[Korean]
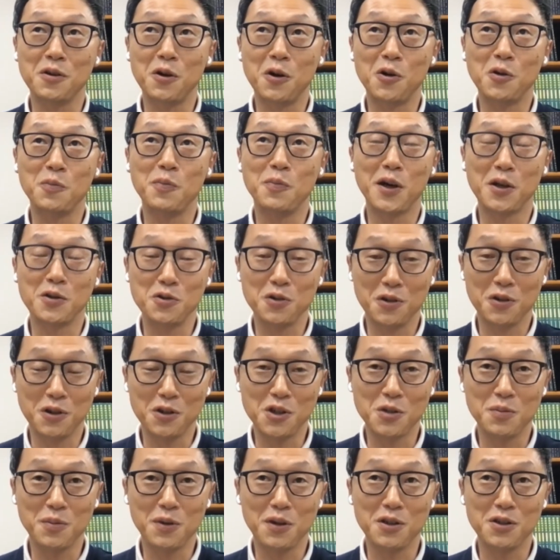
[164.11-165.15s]
언급하기는 좀
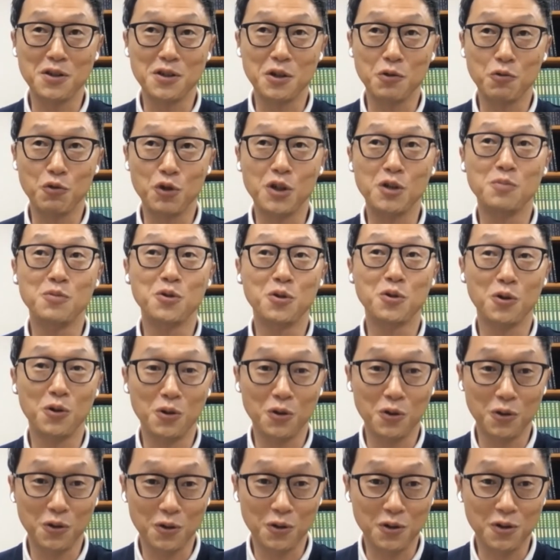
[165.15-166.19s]
그렇지만 이제
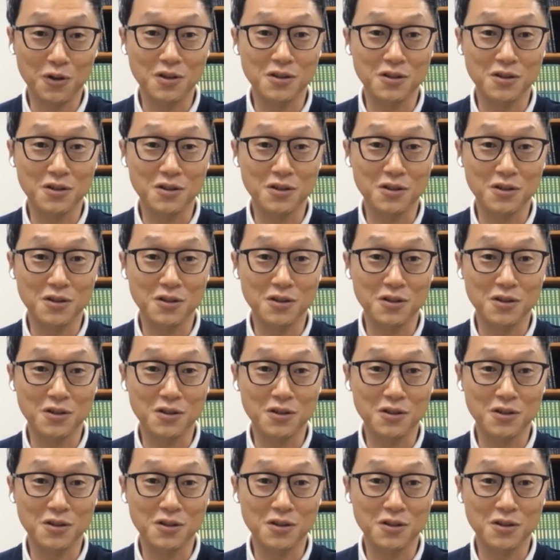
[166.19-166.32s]
귀금속